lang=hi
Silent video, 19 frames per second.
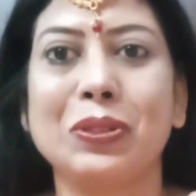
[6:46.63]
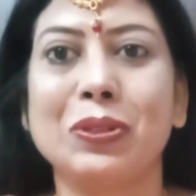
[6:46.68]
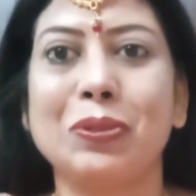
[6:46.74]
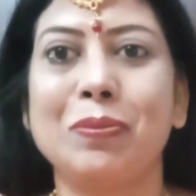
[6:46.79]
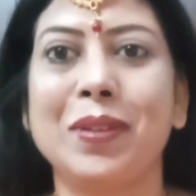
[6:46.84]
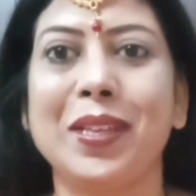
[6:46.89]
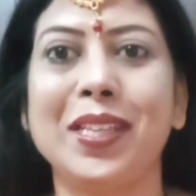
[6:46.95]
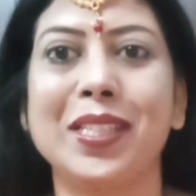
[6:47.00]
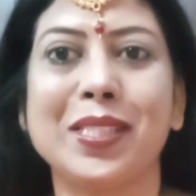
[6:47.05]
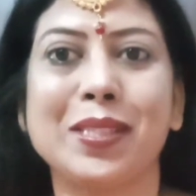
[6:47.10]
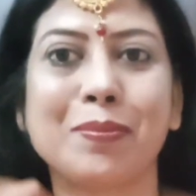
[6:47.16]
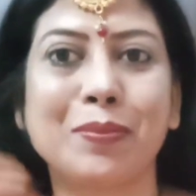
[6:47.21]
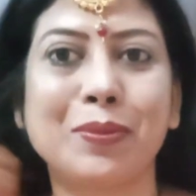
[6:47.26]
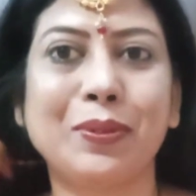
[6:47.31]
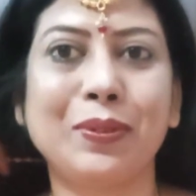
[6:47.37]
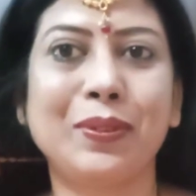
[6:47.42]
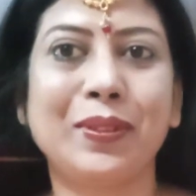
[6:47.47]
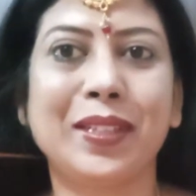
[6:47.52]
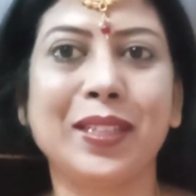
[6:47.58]
तो मैं ये
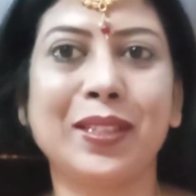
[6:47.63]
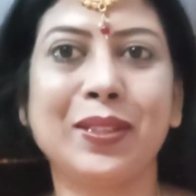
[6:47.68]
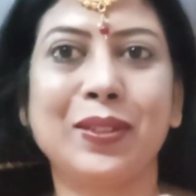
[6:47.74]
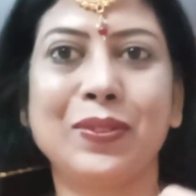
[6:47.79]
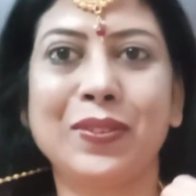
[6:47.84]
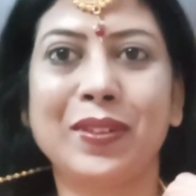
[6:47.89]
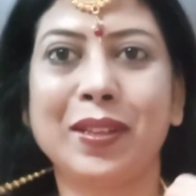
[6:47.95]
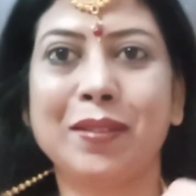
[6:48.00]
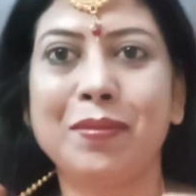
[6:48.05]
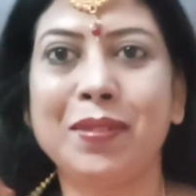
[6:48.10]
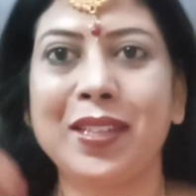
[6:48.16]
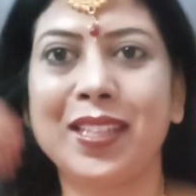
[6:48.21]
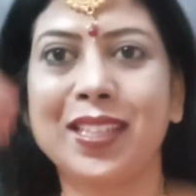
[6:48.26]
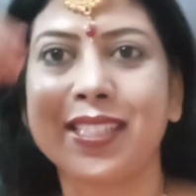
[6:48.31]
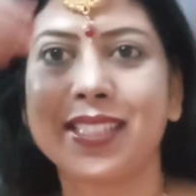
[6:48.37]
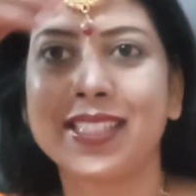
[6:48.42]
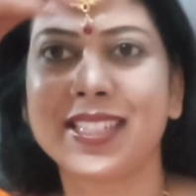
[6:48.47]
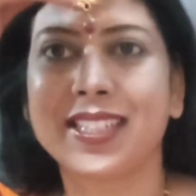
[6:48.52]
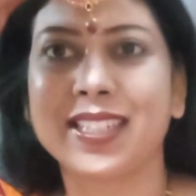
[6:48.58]
सब खोल देती हूँ ये भी
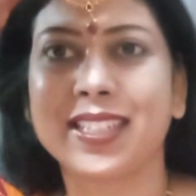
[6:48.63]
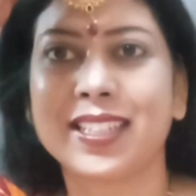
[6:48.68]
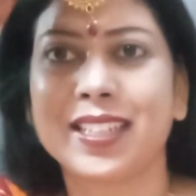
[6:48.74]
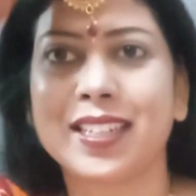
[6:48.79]
नहीं अच्छा